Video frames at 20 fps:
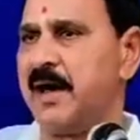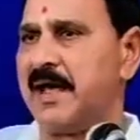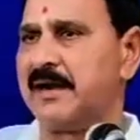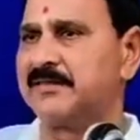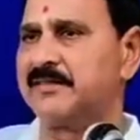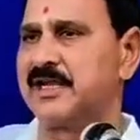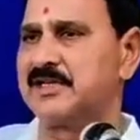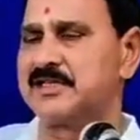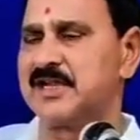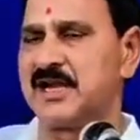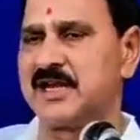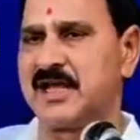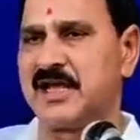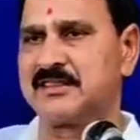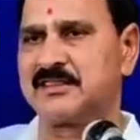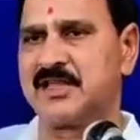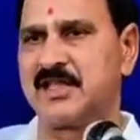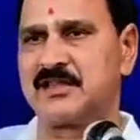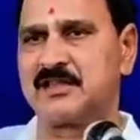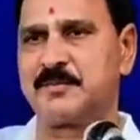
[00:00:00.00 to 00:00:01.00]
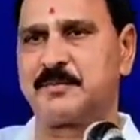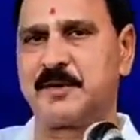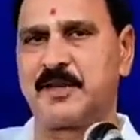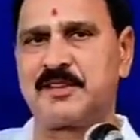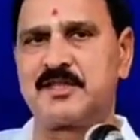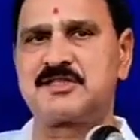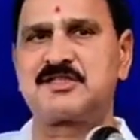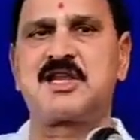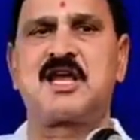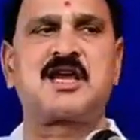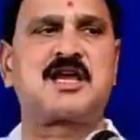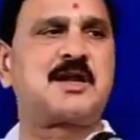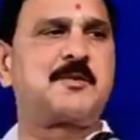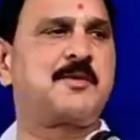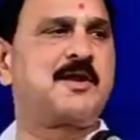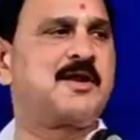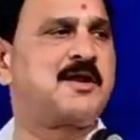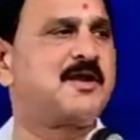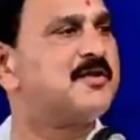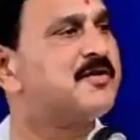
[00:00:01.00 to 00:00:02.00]
భారతదేశానికి అత్యంత
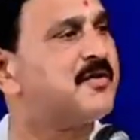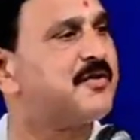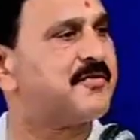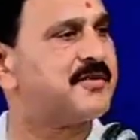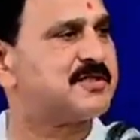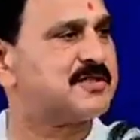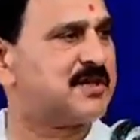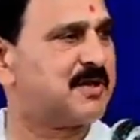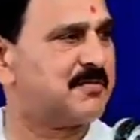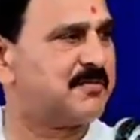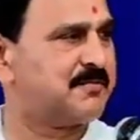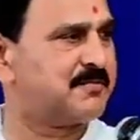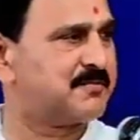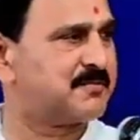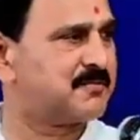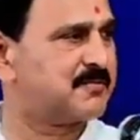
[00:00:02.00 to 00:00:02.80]
ప్రతిష్టాకరమైనటువంటి విషయం